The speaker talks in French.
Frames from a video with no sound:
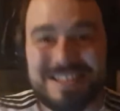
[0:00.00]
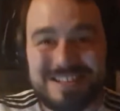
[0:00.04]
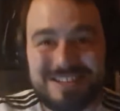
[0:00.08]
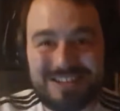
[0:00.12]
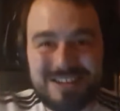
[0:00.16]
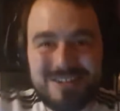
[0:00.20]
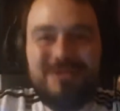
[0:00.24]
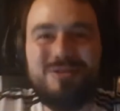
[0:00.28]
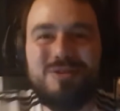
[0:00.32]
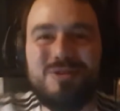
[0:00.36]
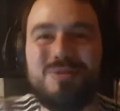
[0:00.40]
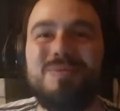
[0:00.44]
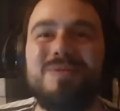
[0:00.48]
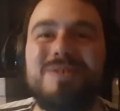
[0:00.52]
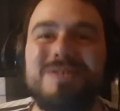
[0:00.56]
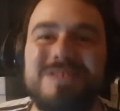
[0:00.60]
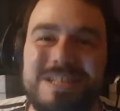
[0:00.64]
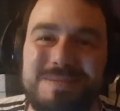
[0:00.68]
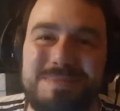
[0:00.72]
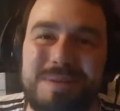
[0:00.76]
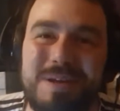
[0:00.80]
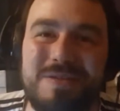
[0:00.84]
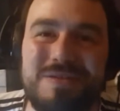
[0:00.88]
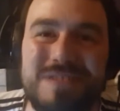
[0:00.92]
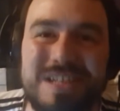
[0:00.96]
Salut tout le monde,
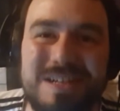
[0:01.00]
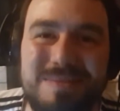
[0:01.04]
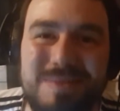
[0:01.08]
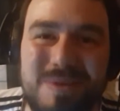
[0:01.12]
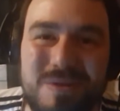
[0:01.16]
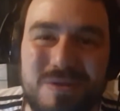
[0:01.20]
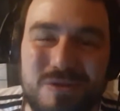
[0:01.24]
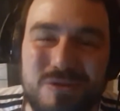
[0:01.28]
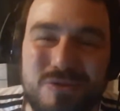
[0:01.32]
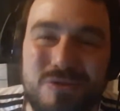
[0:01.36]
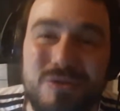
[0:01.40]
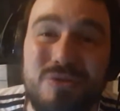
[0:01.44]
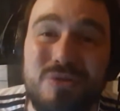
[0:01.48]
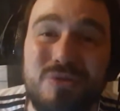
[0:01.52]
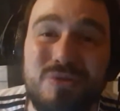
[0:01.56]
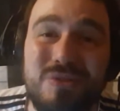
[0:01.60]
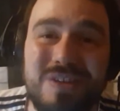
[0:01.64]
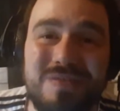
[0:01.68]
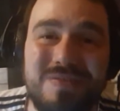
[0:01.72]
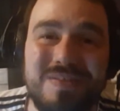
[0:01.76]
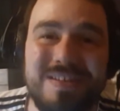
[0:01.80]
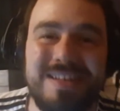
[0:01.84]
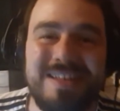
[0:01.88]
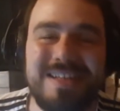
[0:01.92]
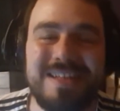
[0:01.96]
j'espère que vous allez bien aujourd'hui,
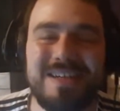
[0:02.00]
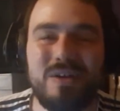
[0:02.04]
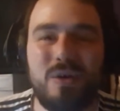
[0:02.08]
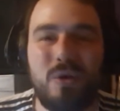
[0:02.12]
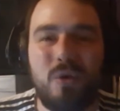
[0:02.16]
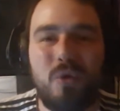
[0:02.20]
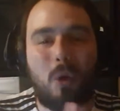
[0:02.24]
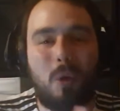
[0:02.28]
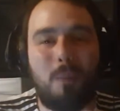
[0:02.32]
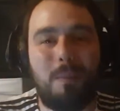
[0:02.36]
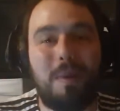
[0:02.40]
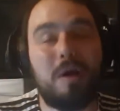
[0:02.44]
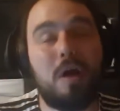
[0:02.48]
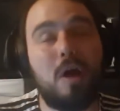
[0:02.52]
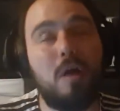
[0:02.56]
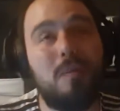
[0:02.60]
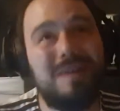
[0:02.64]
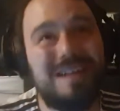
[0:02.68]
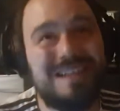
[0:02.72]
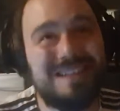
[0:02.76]
nouvelle vidéo, pas comme